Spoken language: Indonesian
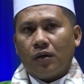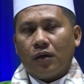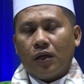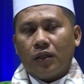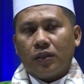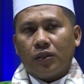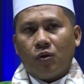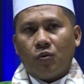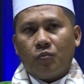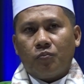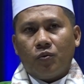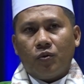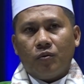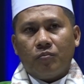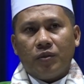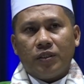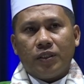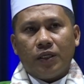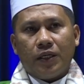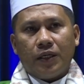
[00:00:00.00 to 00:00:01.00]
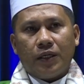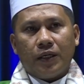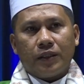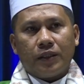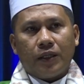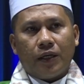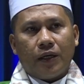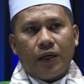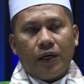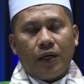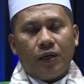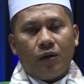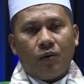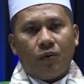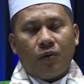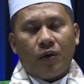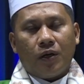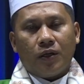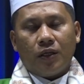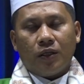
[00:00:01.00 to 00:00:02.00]
ataupun bisa dikatakan
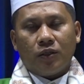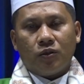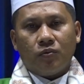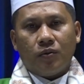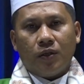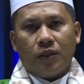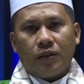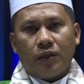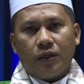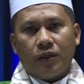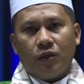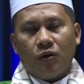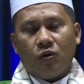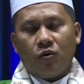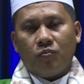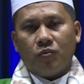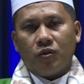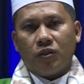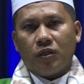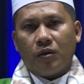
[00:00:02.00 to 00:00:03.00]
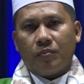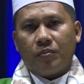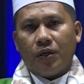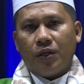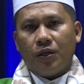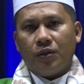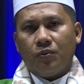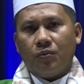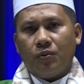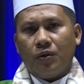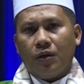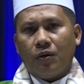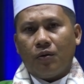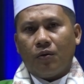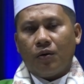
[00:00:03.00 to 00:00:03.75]
orang yang sudah terjerumus kepada judi